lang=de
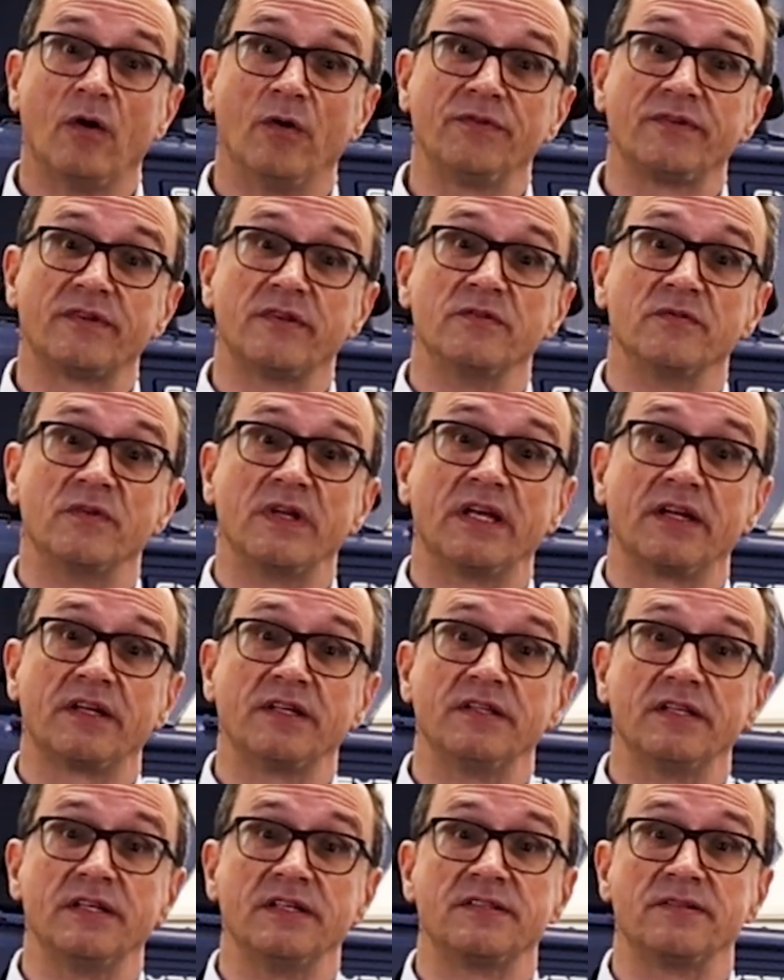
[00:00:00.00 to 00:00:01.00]
konnten wir
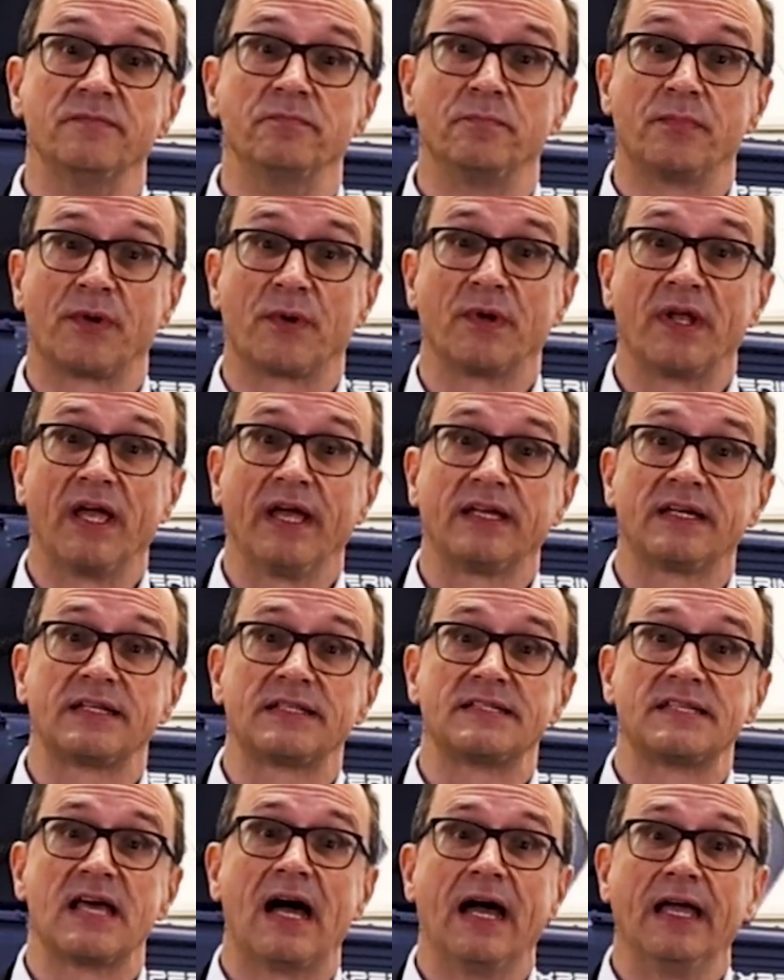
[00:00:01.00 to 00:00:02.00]
in diesem
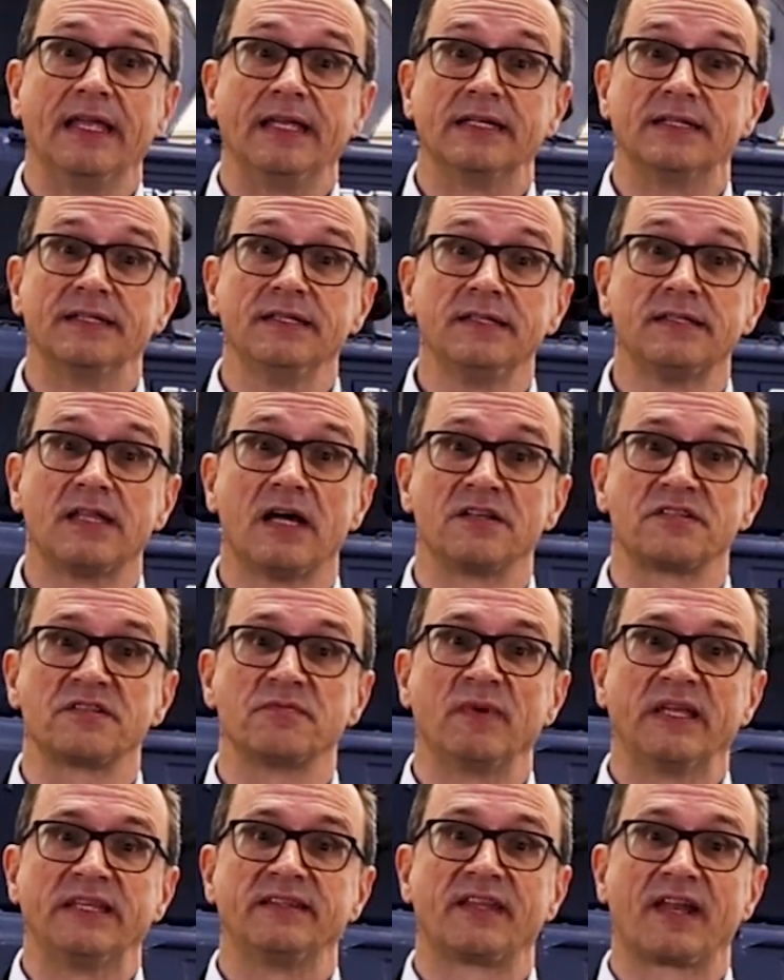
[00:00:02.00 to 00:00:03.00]
Projekt zeigen,
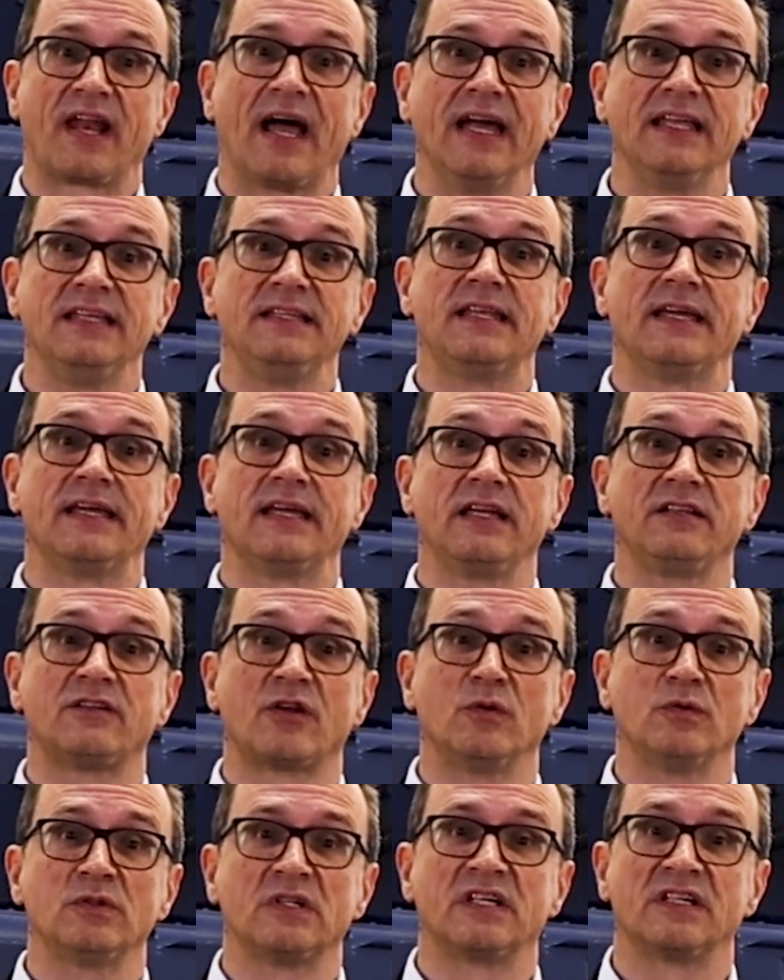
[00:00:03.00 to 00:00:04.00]
dass mit
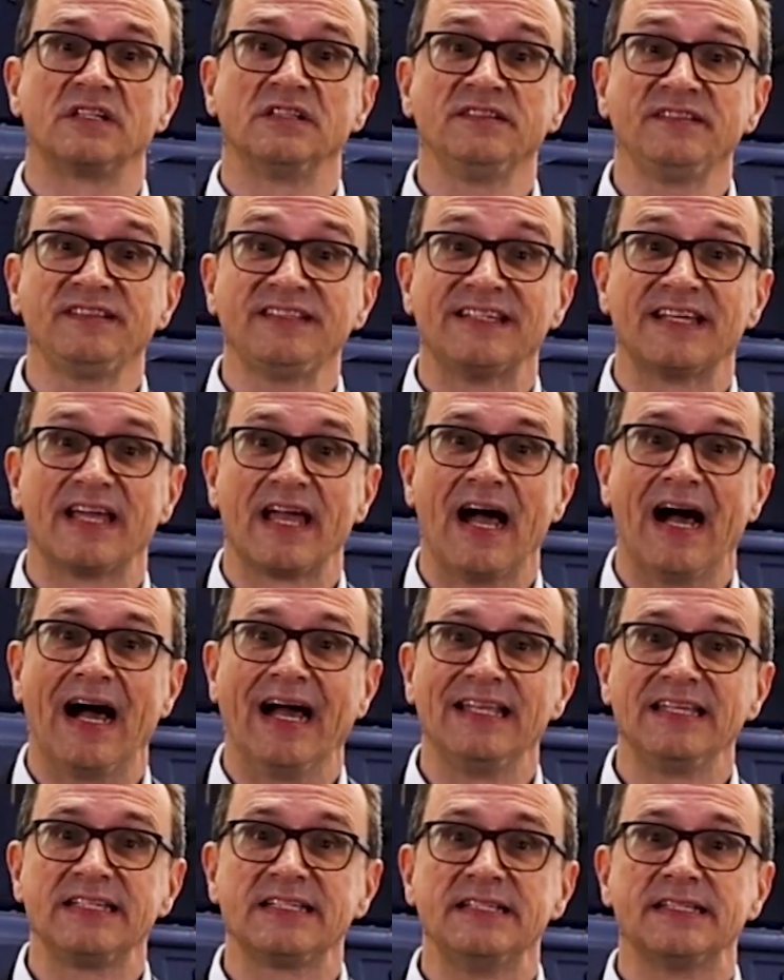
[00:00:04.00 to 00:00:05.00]
3D-Druckern
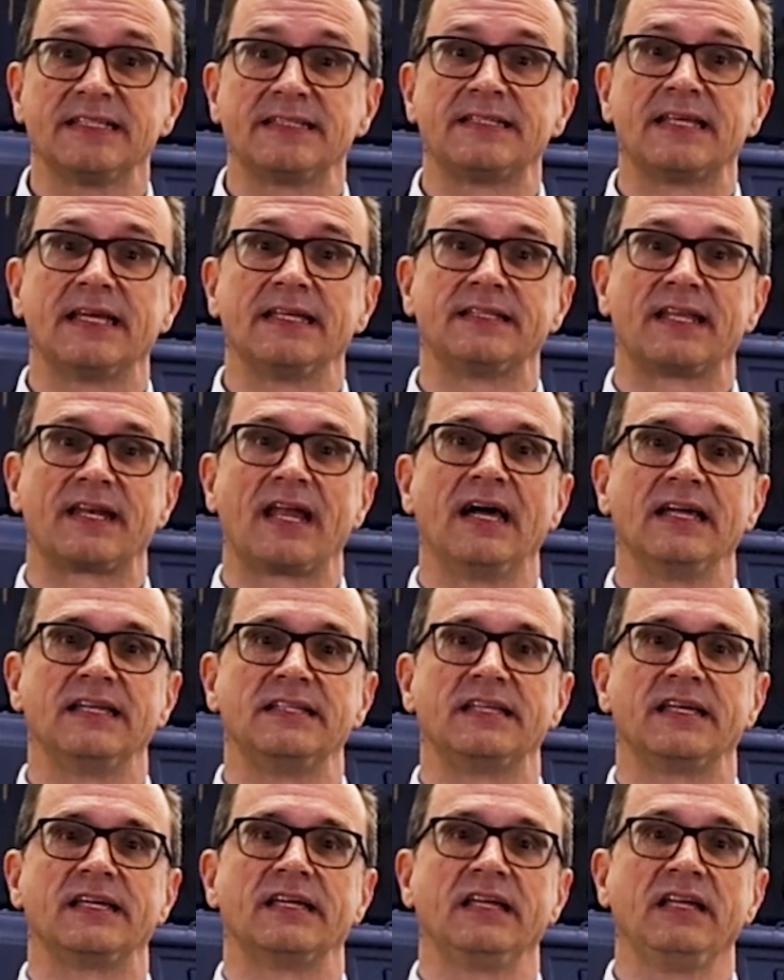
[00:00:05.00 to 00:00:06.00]
geeignete
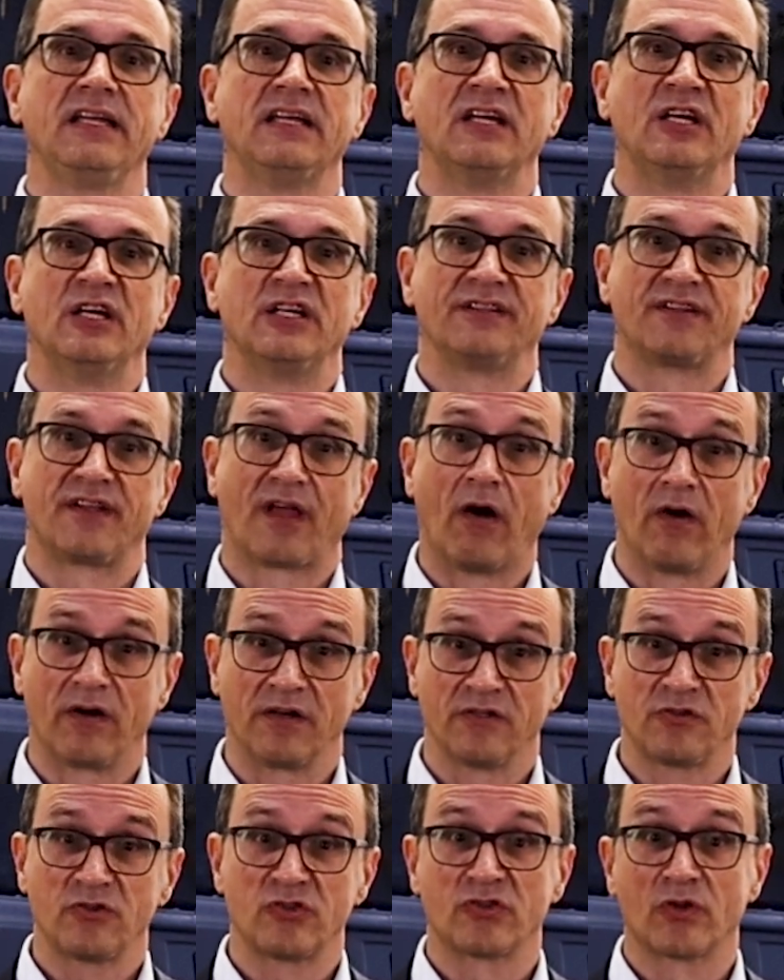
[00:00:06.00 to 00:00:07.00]

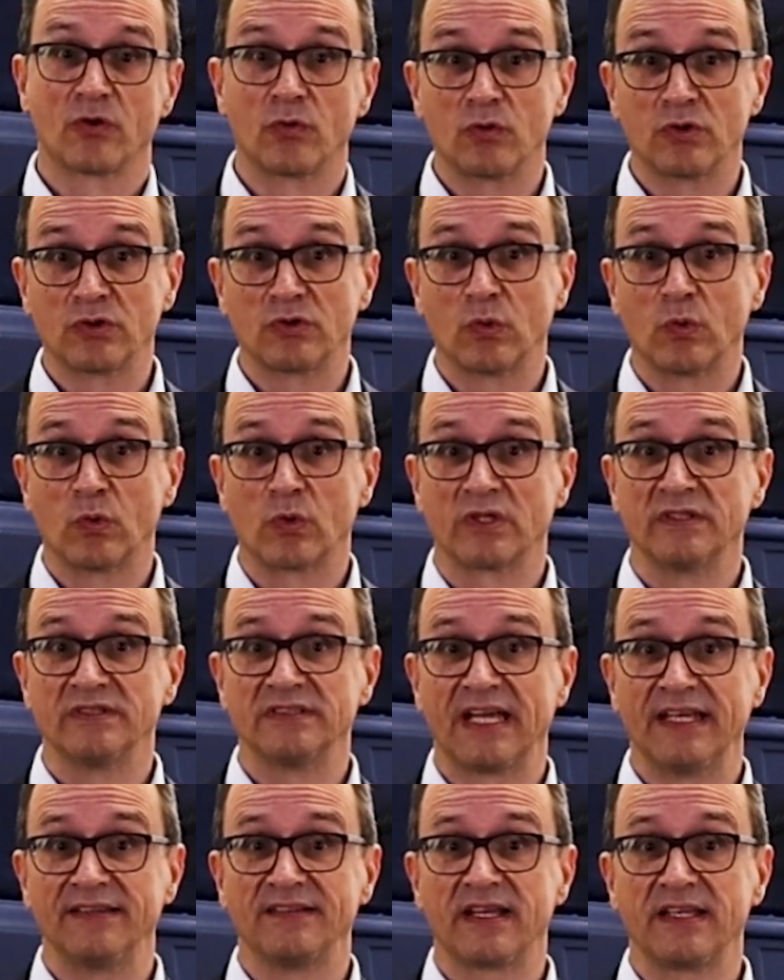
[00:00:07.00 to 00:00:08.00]

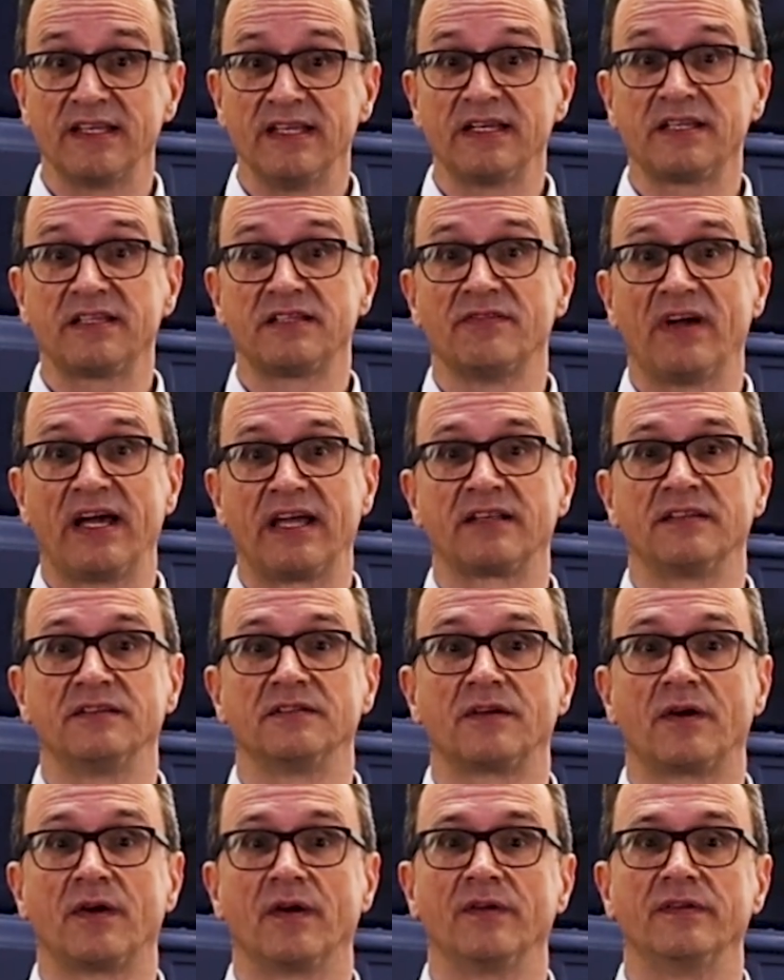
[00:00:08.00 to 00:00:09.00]
3D-Darnstrukturen generiert
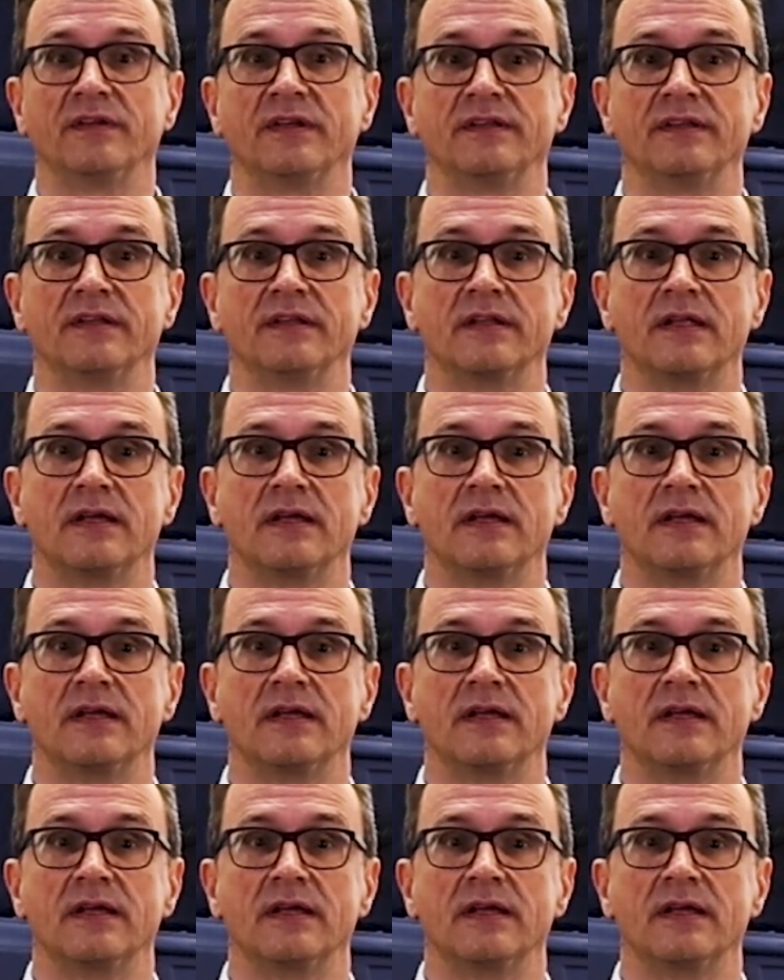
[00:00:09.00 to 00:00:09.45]
werden können.